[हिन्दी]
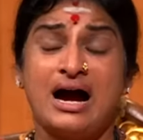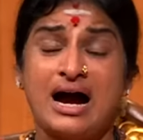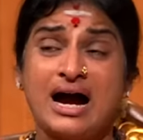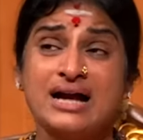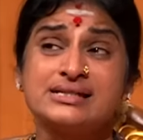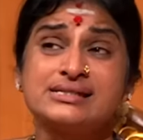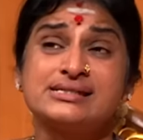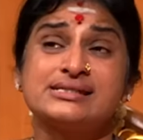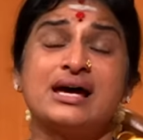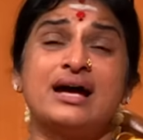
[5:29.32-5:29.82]

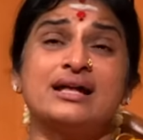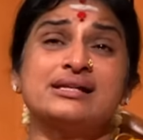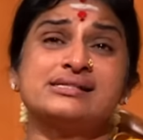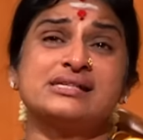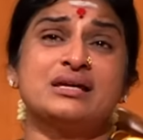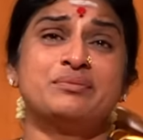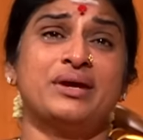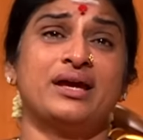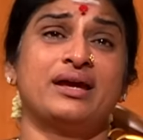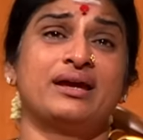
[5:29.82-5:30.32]
आठ साल
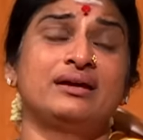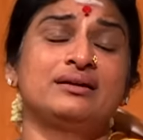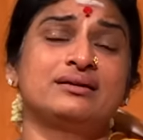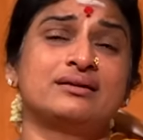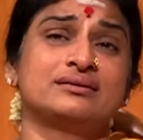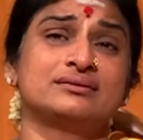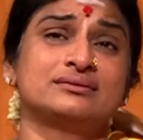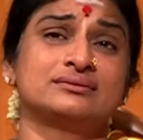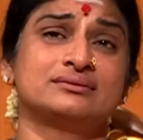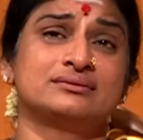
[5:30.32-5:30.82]
से मैं
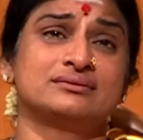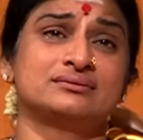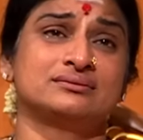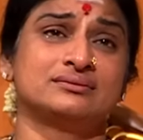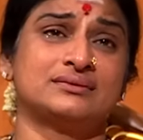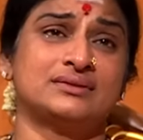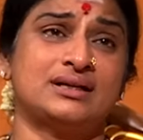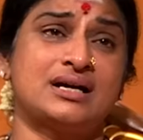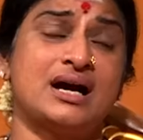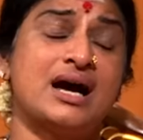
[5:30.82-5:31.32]

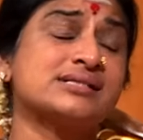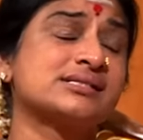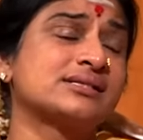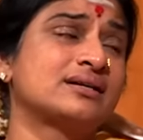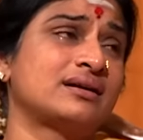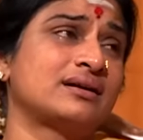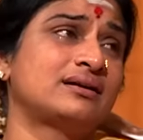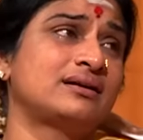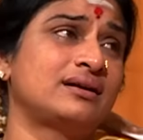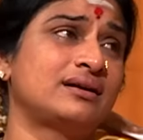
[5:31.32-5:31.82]
खास
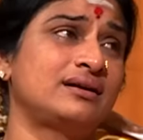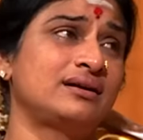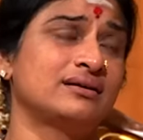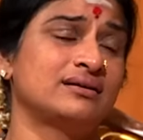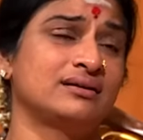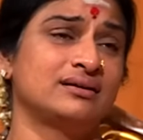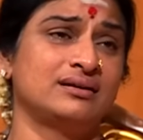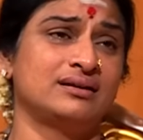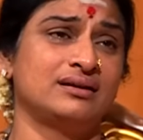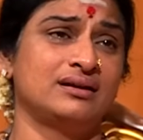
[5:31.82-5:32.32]
कर कर
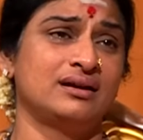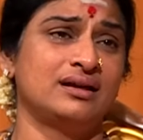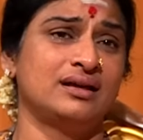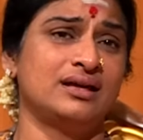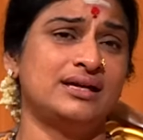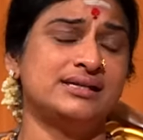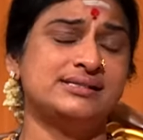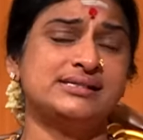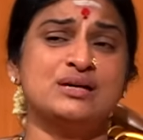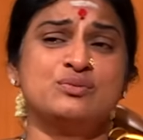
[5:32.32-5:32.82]

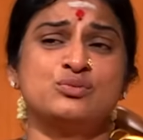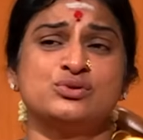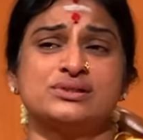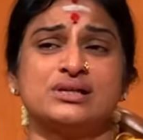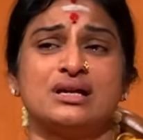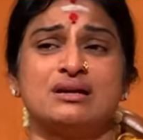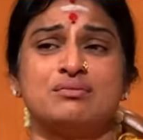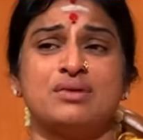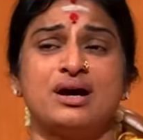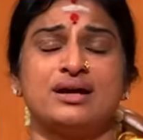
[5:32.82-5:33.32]
इसी
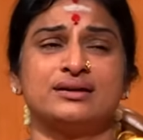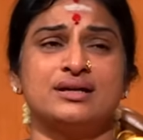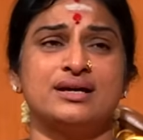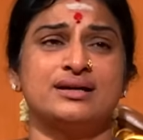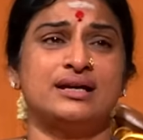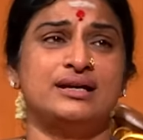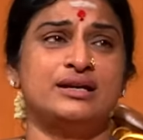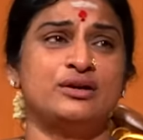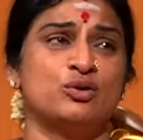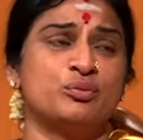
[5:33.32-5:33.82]
मुसलमान के
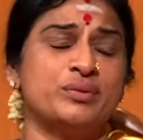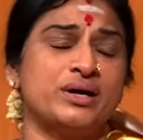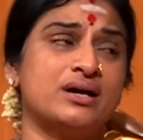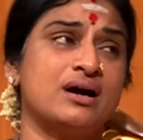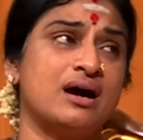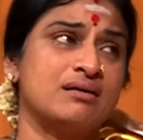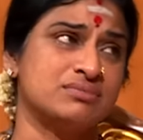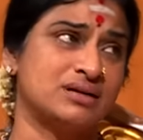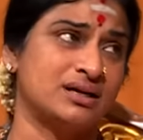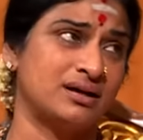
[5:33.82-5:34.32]
गलियों में
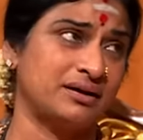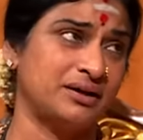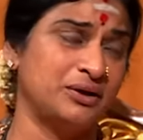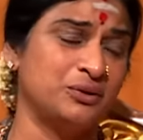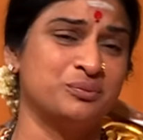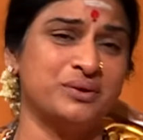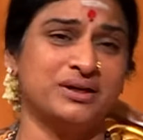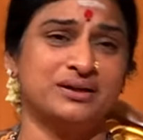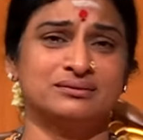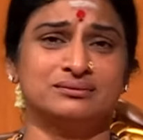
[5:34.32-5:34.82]
काम कर रही
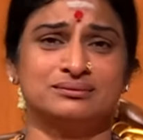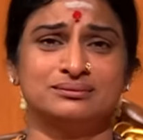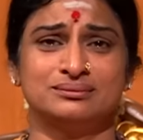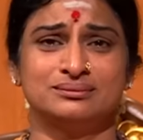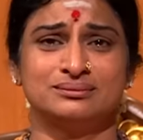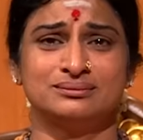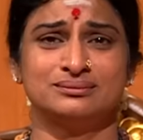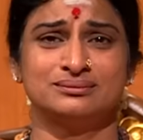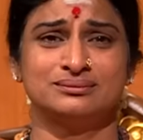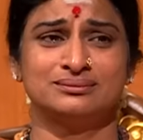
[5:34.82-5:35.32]
हूँ
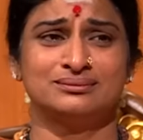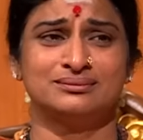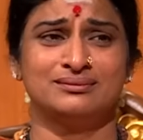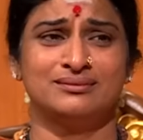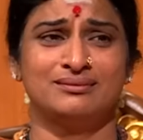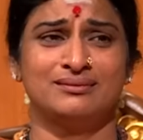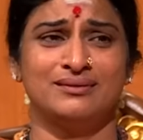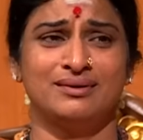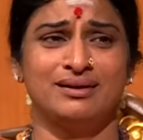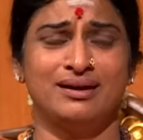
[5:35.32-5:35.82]

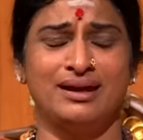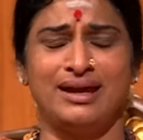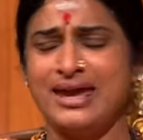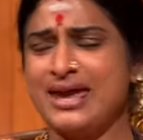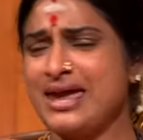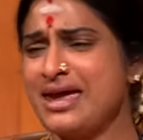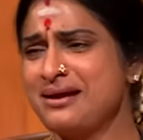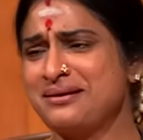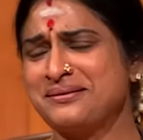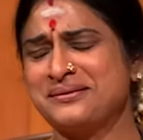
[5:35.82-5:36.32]

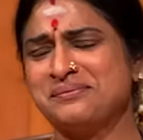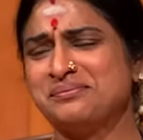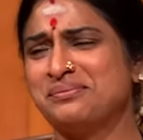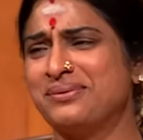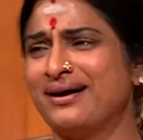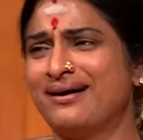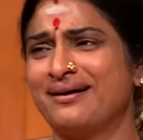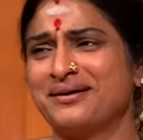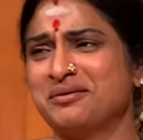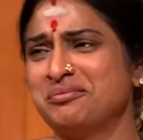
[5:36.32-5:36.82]
मैं एक
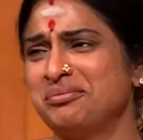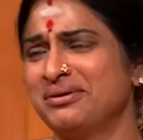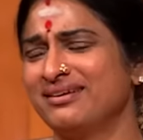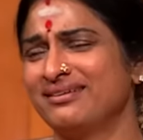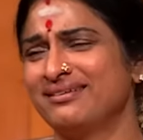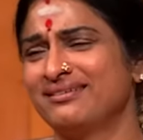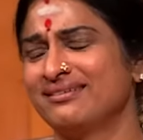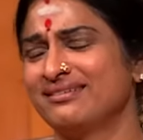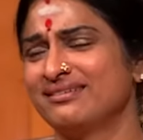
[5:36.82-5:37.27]
बार भी